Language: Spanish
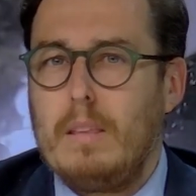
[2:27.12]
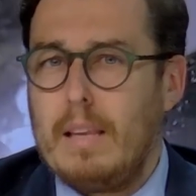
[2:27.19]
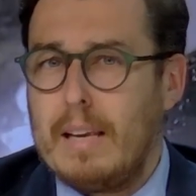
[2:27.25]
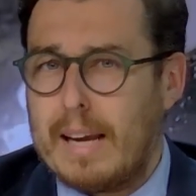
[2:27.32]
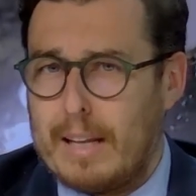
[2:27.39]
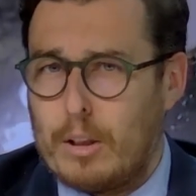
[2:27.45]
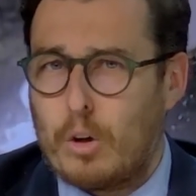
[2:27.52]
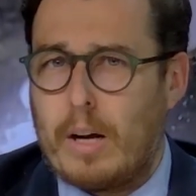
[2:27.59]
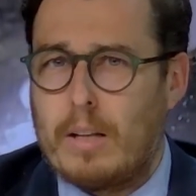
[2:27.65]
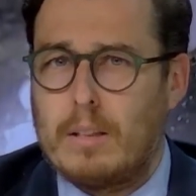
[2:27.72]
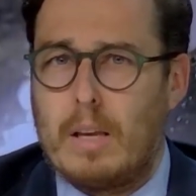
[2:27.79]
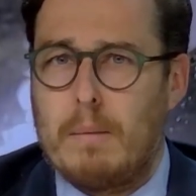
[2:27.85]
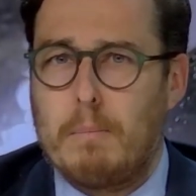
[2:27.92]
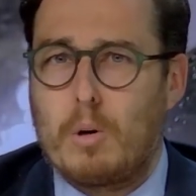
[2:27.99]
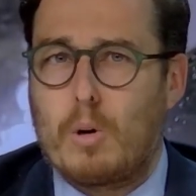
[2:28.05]
que tocan
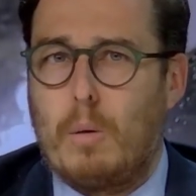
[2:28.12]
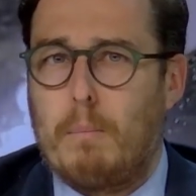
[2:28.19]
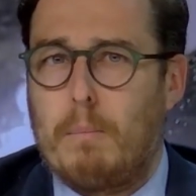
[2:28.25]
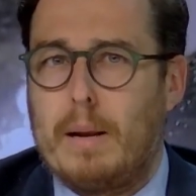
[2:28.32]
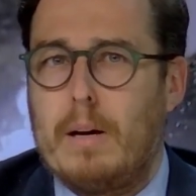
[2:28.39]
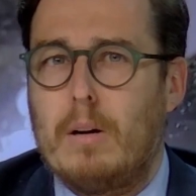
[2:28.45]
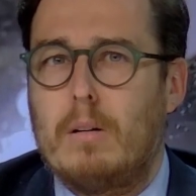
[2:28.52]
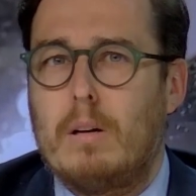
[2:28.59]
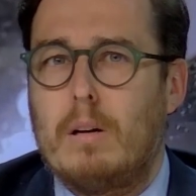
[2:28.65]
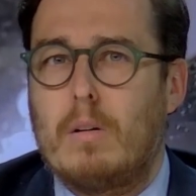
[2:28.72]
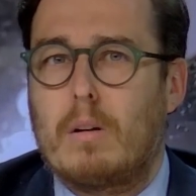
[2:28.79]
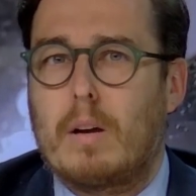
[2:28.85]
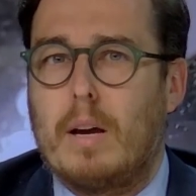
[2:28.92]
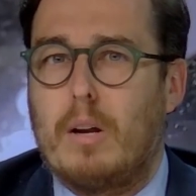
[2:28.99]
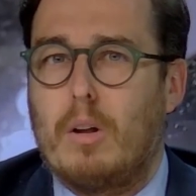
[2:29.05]
tiempos complejos en los
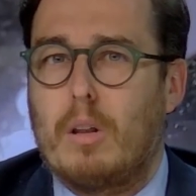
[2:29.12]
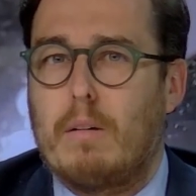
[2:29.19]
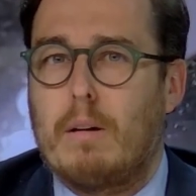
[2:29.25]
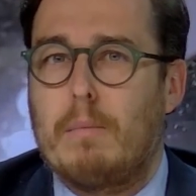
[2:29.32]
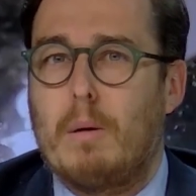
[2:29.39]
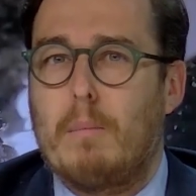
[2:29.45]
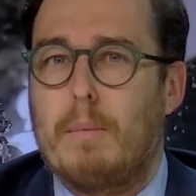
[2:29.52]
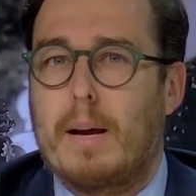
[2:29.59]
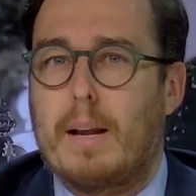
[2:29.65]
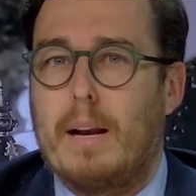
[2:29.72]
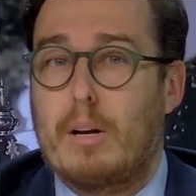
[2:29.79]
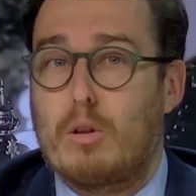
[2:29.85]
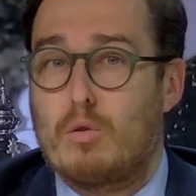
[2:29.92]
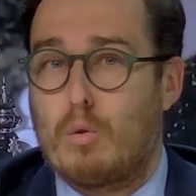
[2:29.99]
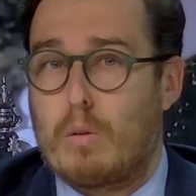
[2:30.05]
que no debemos
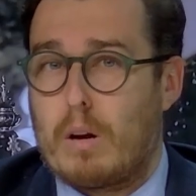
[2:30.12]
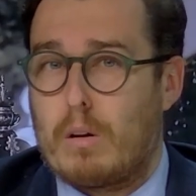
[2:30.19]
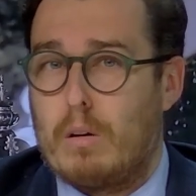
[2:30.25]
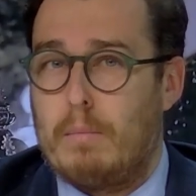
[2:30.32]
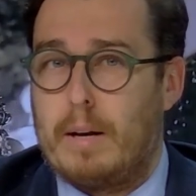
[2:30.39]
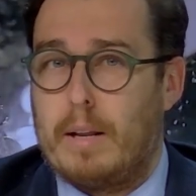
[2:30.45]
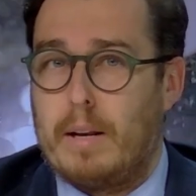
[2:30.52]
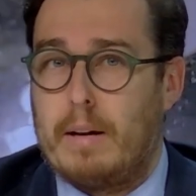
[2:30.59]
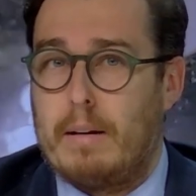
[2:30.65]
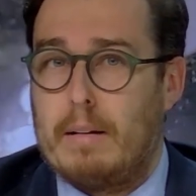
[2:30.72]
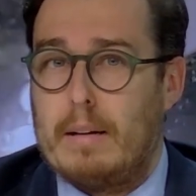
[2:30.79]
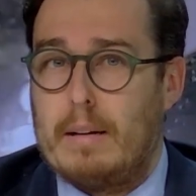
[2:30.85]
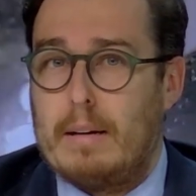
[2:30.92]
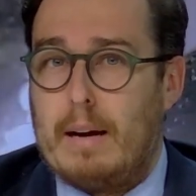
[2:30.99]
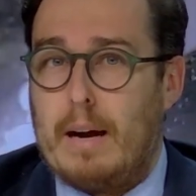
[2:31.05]
mezclar churras con merinas,
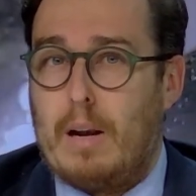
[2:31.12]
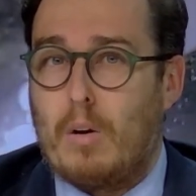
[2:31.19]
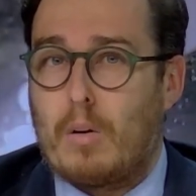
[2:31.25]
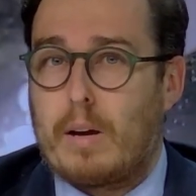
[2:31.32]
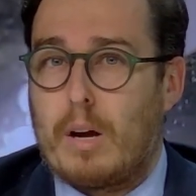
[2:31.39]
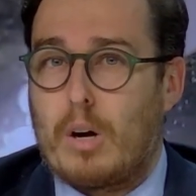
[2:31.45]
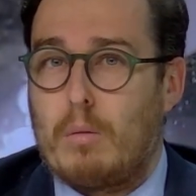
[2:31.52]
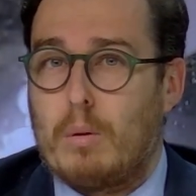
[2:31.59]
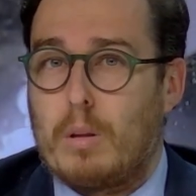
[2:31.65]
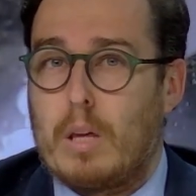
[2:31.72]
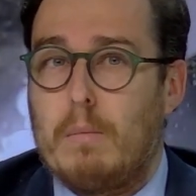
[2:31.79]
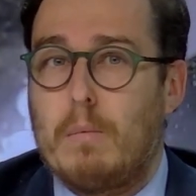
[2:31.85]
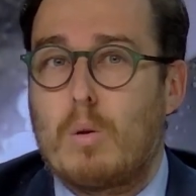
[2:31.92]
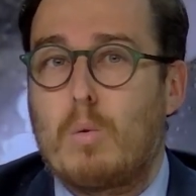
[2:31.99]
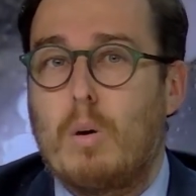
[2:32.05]
en los que, como
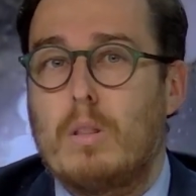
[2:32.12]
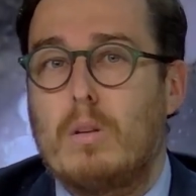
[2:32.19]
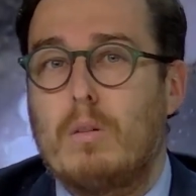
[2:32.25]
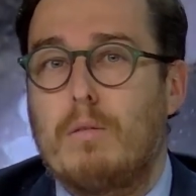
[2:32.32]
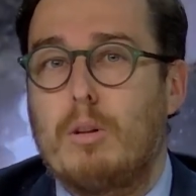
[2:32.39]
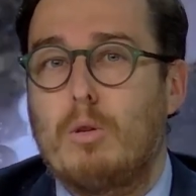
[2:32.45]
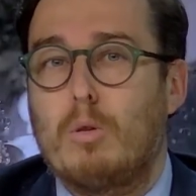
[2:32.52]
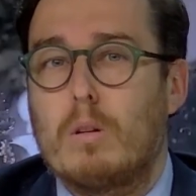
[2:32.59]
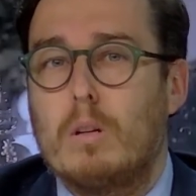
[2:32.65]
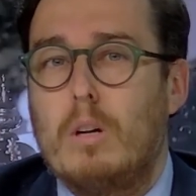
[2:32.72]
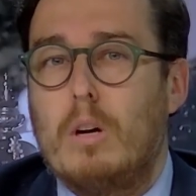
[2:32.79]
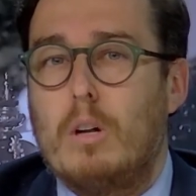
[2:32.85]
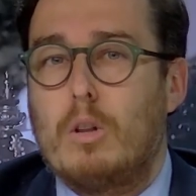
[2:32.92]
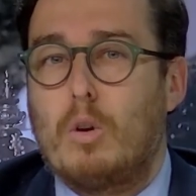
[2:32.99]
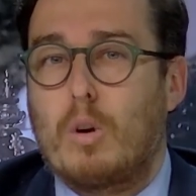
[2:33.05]
dijimos cuando Fitur,
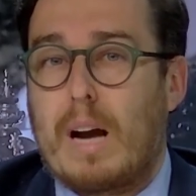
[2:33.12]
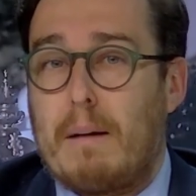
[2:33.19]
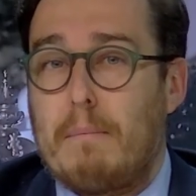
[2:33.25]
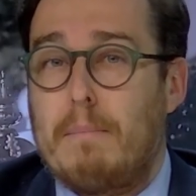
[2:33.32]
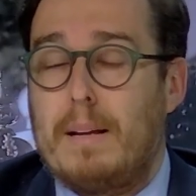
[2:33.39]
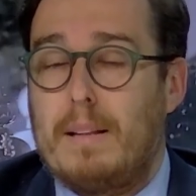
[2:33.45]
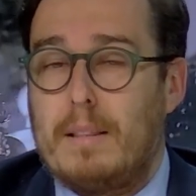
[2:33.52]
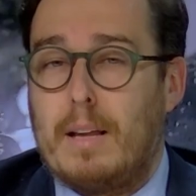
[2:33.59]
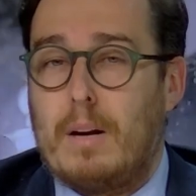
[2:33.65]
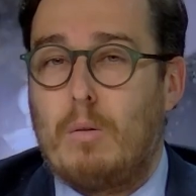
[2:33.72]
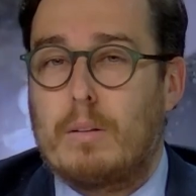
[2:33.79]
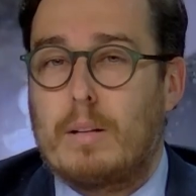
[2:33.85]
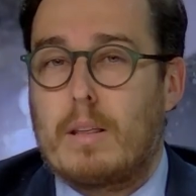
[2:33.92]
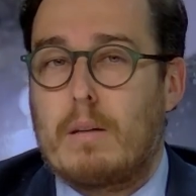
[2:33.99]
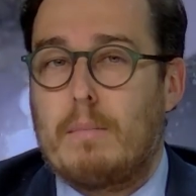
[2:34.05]
toca vender
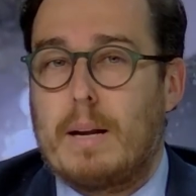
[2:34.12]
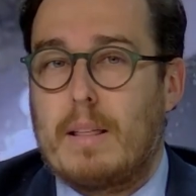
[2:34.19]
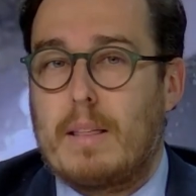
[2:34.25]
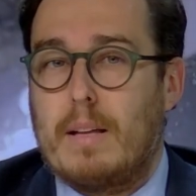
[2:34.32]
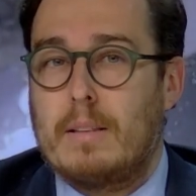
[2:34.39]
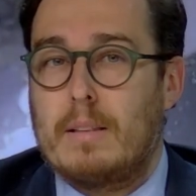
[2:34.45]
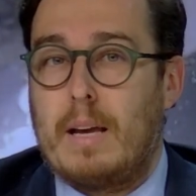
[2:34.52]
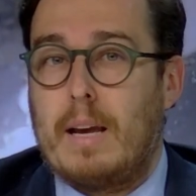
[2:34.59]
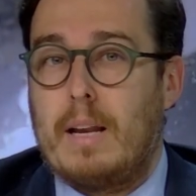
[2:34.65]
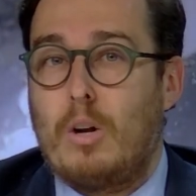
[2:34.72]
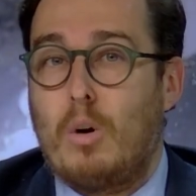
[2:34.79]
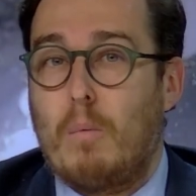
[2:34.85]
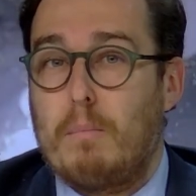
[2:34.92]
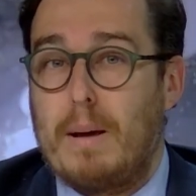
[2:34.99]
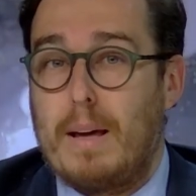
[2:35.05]
nuestra Semana Santa y
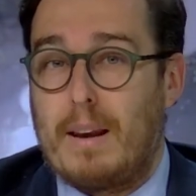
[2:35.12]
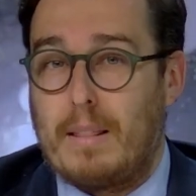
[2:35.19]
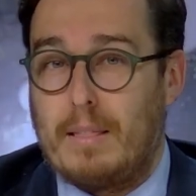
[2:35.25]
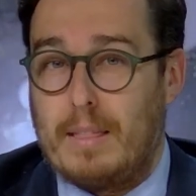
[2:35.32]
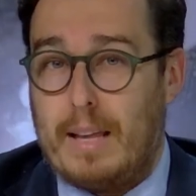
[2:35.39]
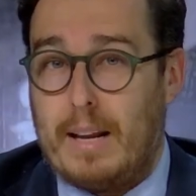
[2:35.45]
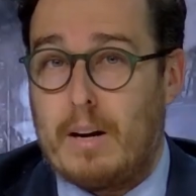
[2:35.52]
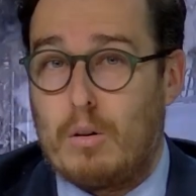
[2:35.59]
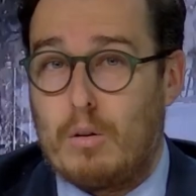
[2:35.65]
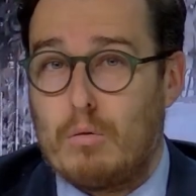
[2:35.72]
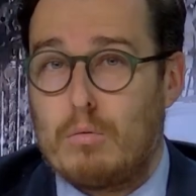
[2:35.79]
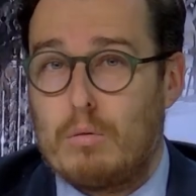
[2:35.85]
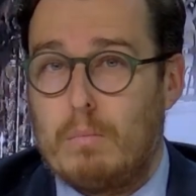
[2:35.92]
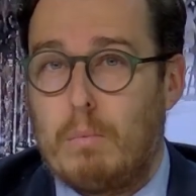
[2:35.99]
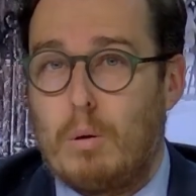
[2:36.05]
no
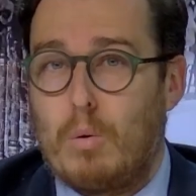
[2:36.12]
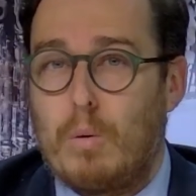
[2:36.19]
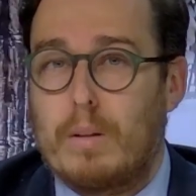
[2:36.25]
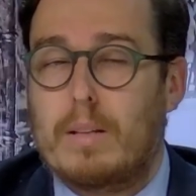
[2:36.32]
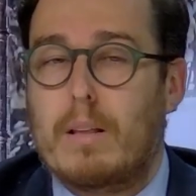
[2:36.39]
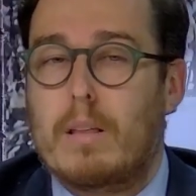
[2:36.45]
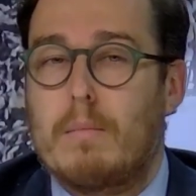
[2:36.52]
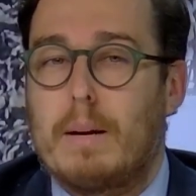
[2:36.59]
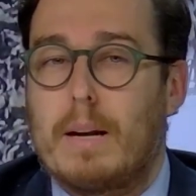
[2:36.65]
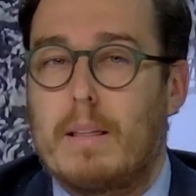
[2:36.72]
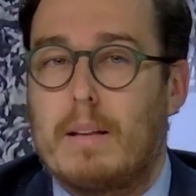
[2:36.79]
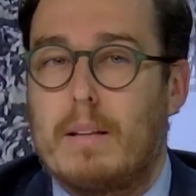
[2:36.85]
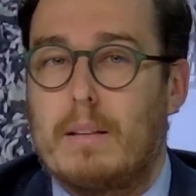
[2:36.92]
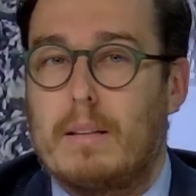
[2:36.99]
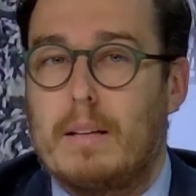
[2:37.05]
vendernos por nuestra Semana
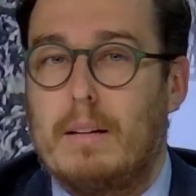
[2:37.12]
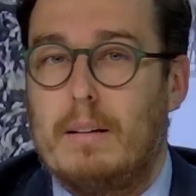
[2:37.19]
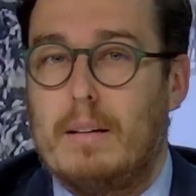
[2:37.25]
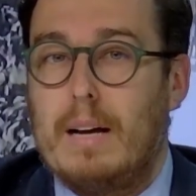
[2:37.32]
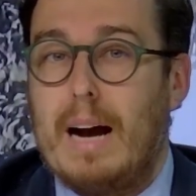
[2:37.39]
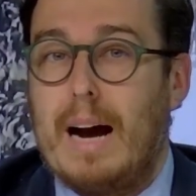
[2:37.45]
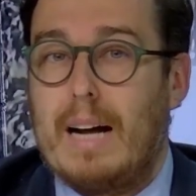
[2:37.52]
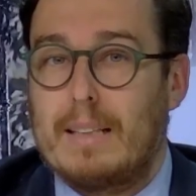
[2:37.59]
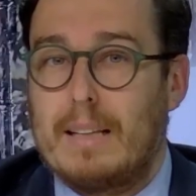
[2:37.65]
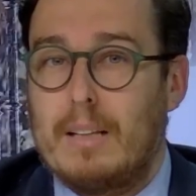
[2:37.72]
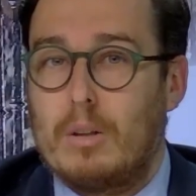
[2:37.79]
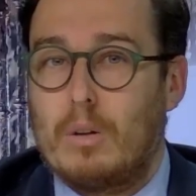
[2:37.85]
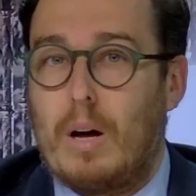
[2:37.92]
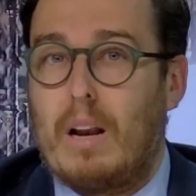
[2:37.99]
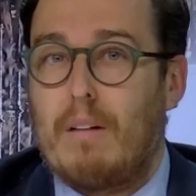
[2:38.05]
Santa.
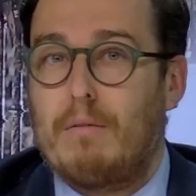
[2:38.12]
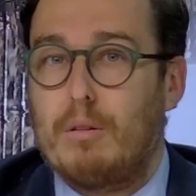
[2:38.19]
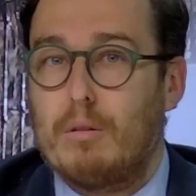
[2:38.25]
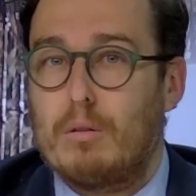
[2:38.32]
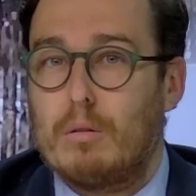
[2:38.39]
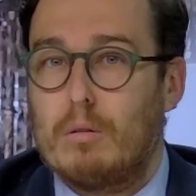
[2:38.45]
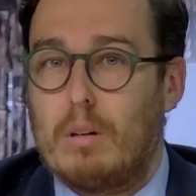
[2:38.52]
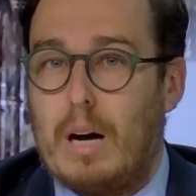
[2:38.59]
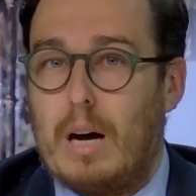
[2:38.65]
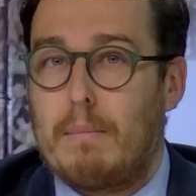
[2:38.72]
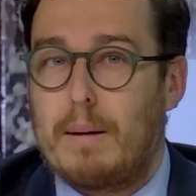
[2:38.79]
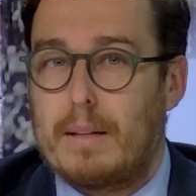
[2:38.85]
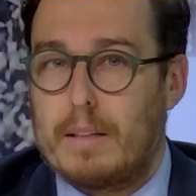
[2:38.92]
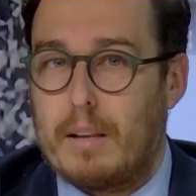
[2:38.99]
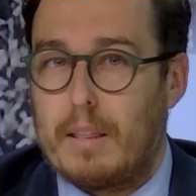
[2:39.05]
Atentos a la foto a
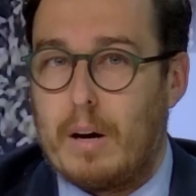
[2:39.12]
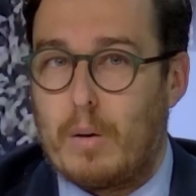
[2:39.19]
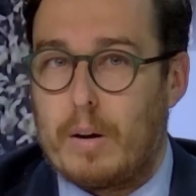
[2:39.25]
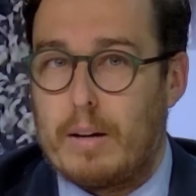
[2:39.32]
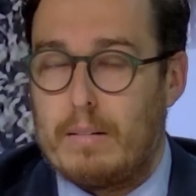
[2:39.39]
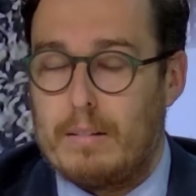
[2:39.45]
partir de ahora.